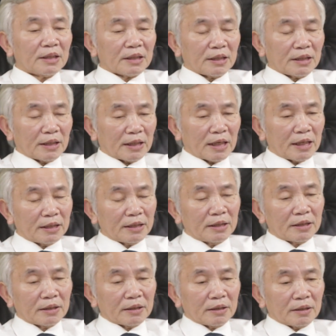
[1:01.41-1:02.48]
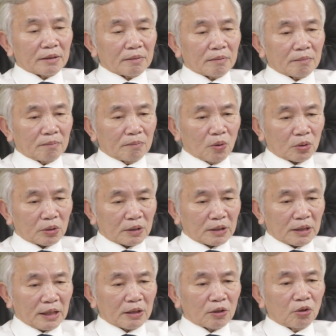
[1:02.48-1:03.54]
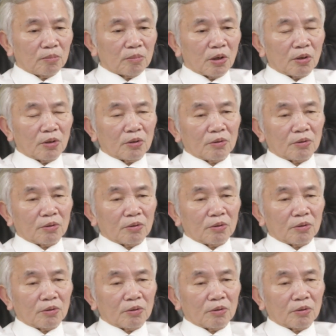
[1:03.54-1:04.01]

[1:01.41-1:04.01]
thì ở đây một cái ngôi mộ